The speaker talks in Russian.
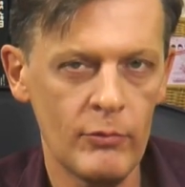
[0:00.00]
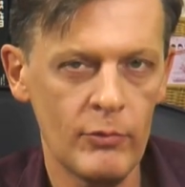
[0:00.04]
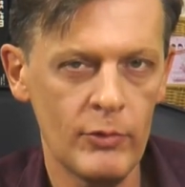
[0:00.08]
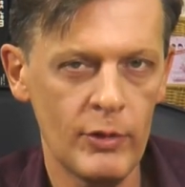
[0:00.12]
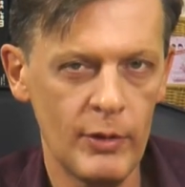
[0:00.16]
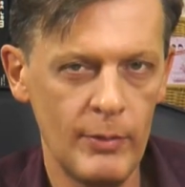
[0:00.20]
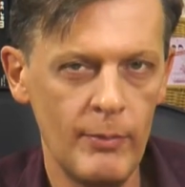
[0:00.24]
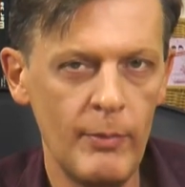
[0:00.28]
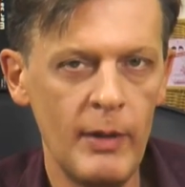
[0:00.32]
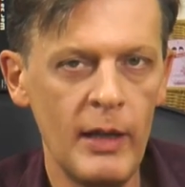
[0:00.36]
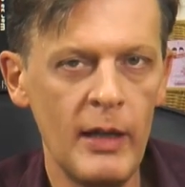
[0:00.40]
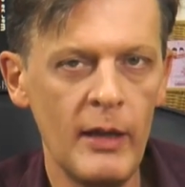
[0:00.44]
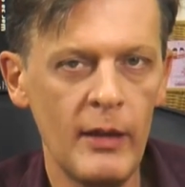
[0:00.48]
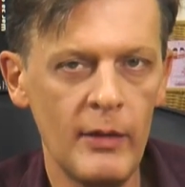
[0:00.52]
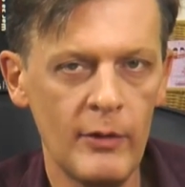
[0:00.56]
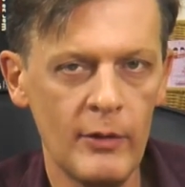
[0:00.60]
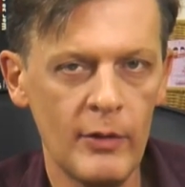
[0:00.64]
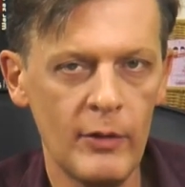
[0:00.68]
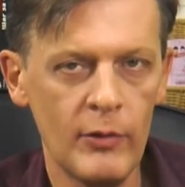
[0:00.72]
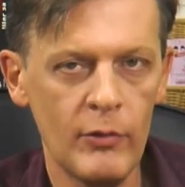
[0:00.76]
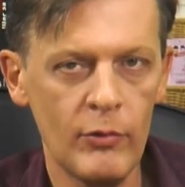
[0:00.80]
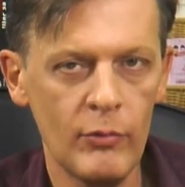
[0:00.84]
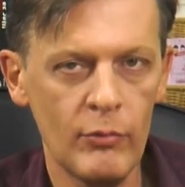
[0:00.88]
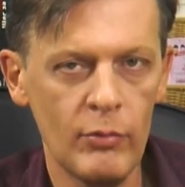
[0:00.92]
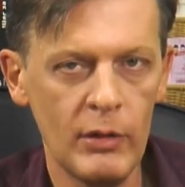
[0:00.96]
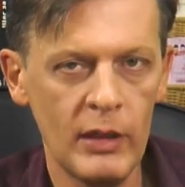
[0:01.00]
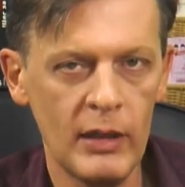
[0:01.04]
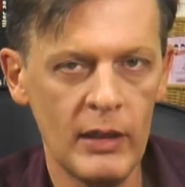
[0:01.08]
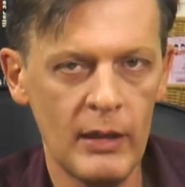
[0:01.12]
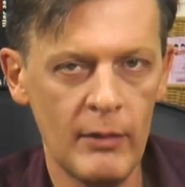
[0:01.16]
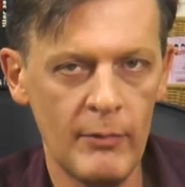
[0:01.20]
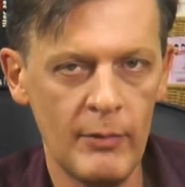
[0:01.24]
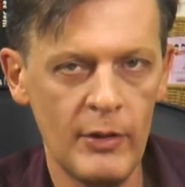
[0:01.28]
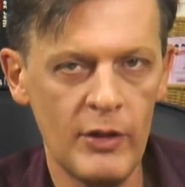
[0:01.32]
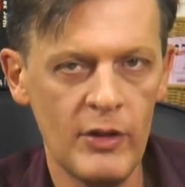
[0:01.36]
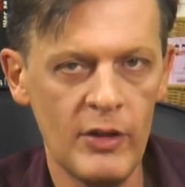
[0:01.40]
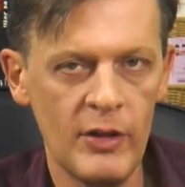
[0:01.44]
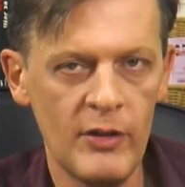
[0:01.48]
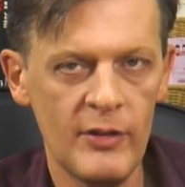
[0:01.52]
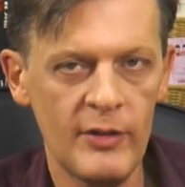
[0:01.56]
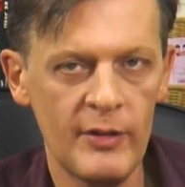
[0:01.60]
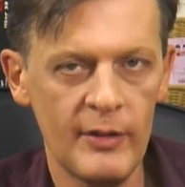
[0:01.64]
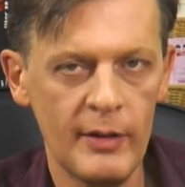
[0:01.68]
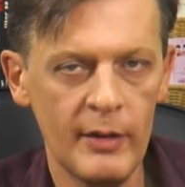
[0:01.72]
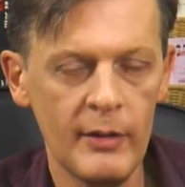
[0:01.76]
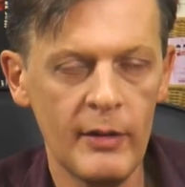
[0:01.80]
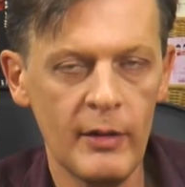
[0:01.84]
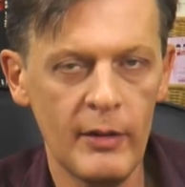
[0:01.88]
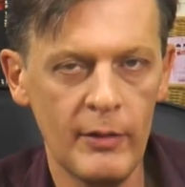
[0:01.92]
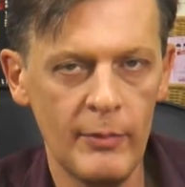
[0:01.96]
смирился с убытками, часть
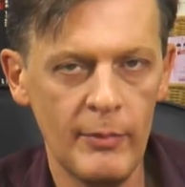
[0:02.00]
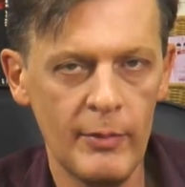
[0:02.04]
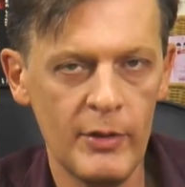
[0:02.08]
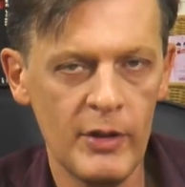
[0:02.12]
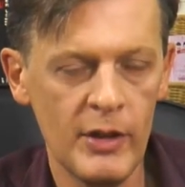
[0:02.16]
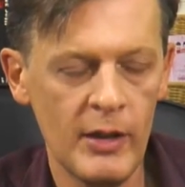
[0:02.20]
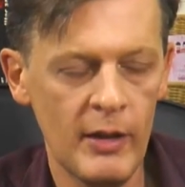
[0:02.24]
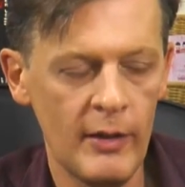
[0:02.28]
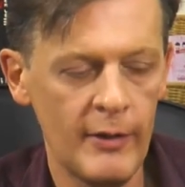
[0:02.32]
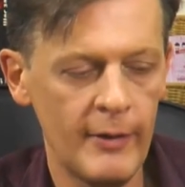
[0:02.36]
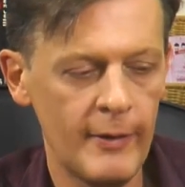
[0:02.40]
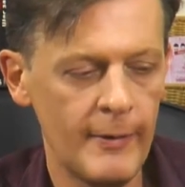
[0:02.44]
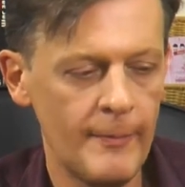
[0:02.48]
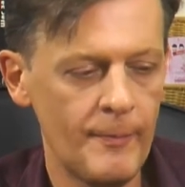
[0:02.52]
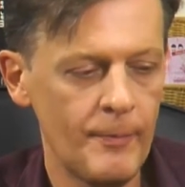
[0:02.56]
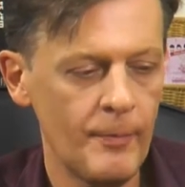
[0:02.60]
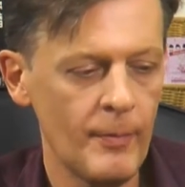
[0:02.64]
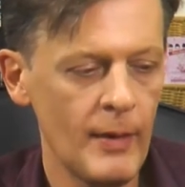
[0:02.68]
стада разбежалась.